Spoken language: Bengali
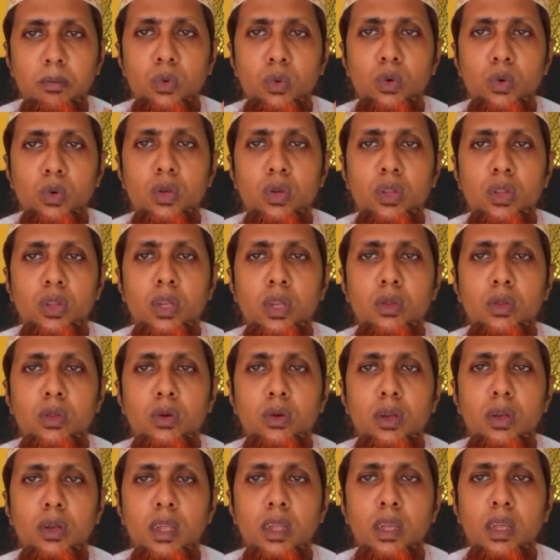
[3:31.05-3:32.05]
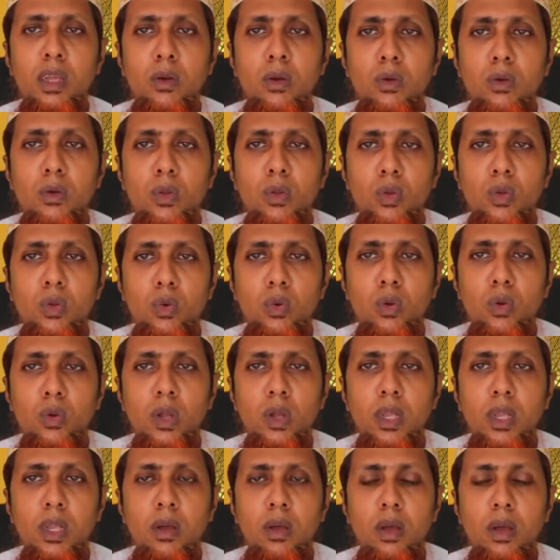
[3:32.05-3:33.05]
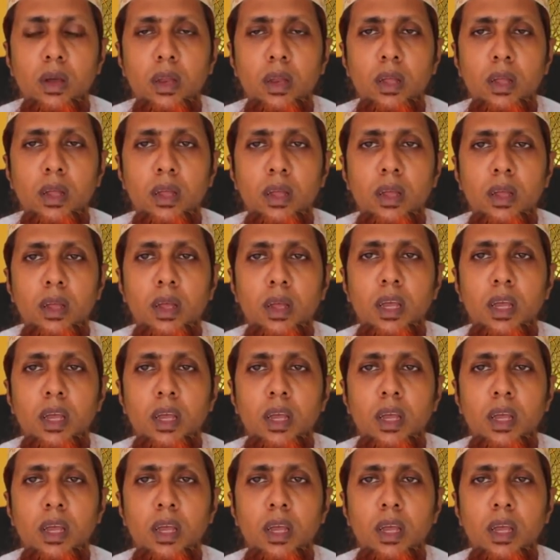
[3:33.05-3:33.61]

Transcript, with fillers: পুরুষদের জন্য এর কোনো তুলনাই হয় না